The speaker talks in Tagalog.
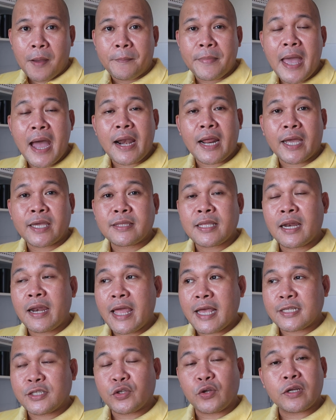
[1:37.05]
may ara kita
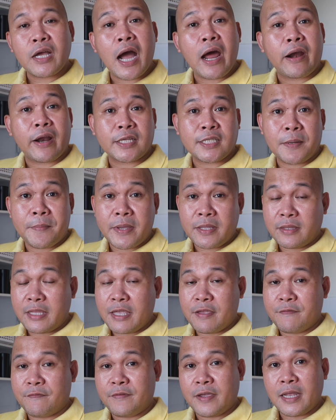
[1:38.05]
lesson nga ara sa may
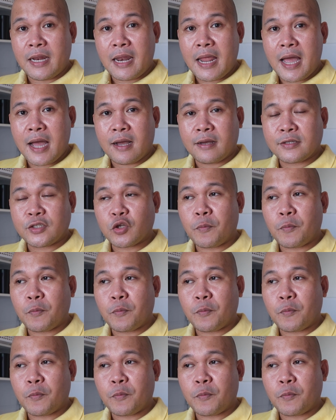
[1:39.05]
TV lang.